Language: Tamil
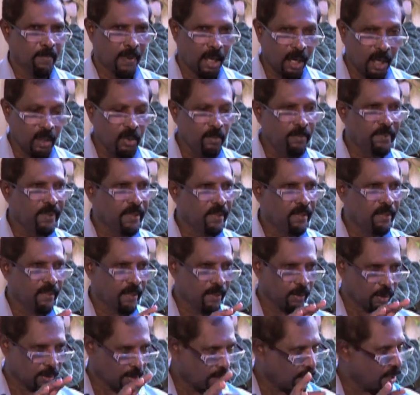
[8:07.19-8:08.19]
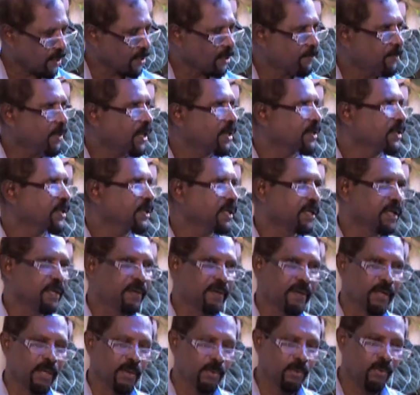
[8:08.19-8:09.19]
மாலுமி காரணமாக
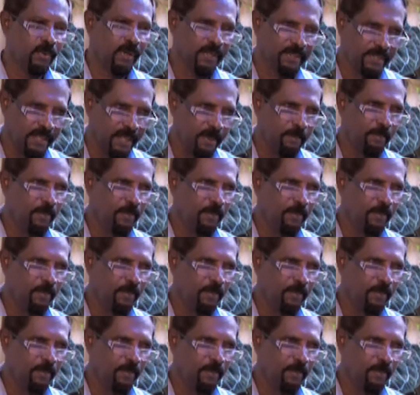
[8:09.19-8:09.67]
இருக்கின்றானோ அதே